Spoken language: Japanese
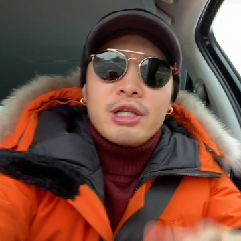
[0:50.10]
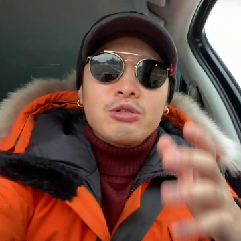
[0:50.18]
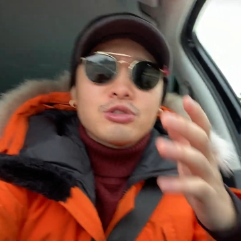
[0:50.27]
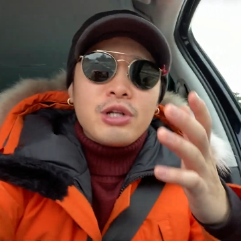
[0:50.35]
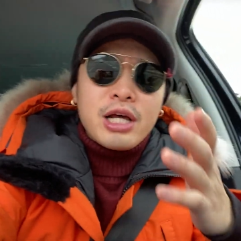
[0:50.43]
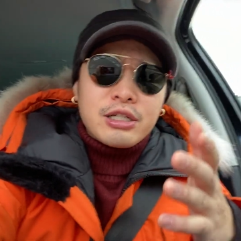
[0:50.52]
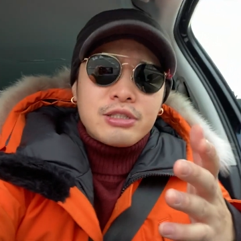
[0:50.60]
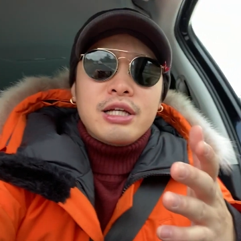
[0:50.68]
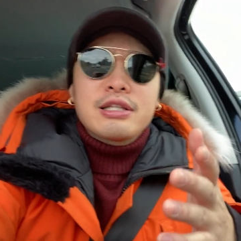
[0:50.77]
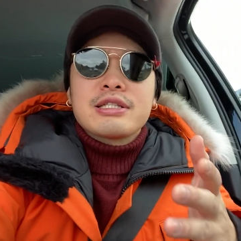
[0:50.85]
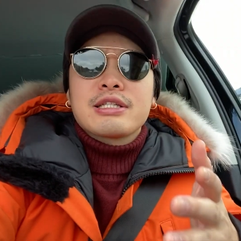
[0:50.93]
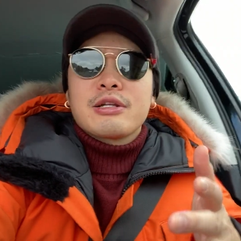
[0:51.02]
おそらくな
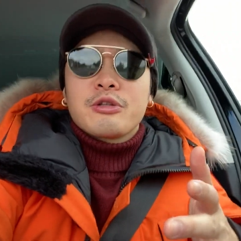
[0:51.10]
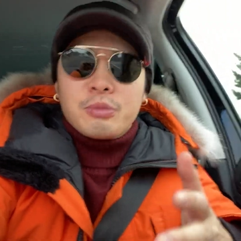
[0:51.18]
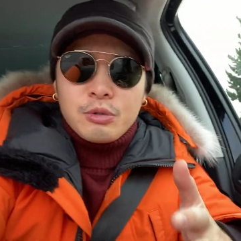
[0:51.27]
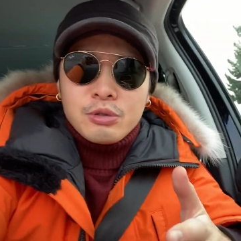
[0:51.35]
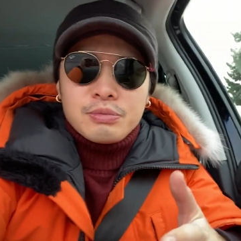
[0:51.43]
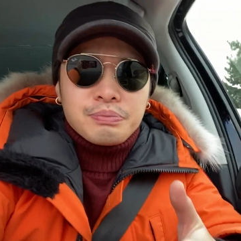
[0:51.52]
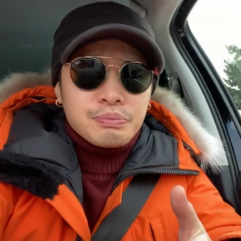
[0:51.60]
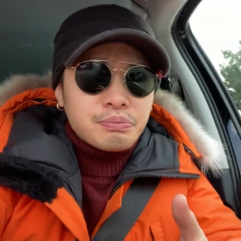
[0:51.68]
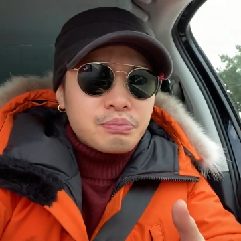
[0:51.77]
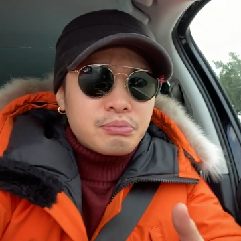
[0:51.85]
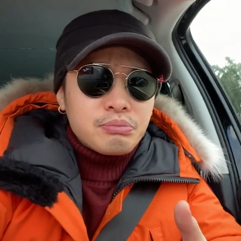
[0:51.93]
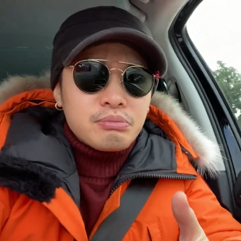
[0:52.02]
んですけれども、
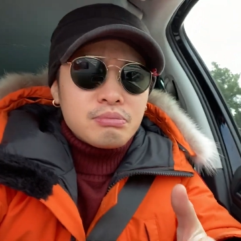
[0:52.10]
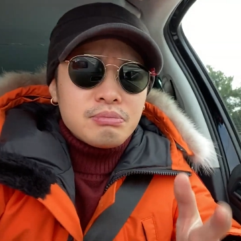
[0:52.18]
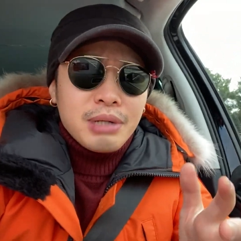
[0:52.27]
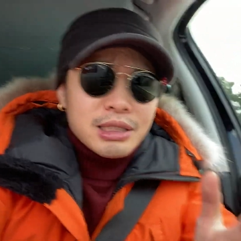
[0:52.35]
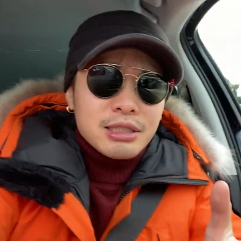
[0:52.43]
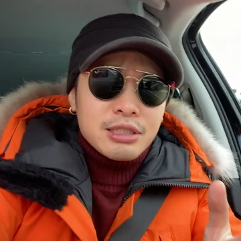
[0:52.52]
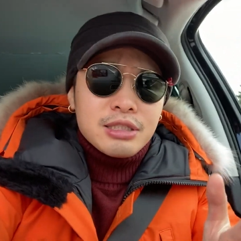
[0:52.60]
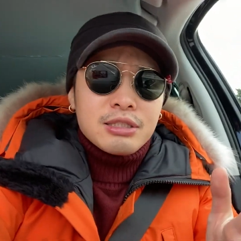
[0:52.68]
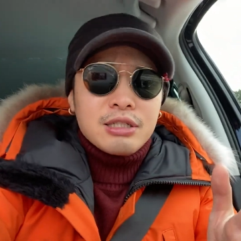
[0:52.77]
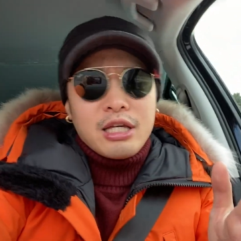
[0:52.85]
まず、